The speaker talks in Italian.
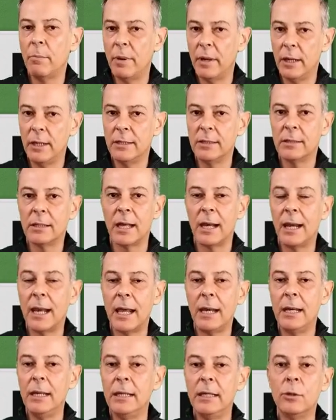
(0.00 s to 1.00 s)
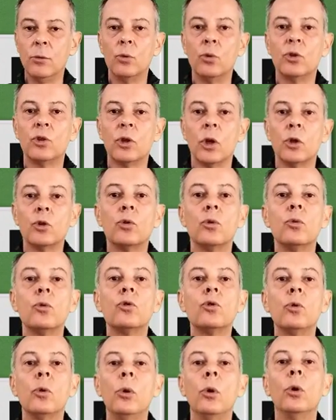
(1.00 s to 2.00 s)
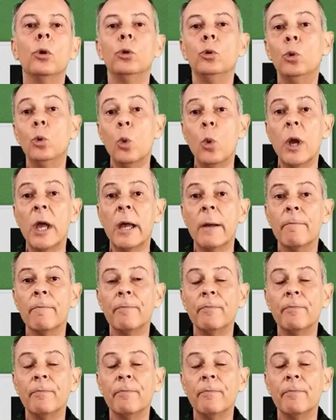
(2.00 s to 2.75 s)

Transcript: per installare Linux sono solo due.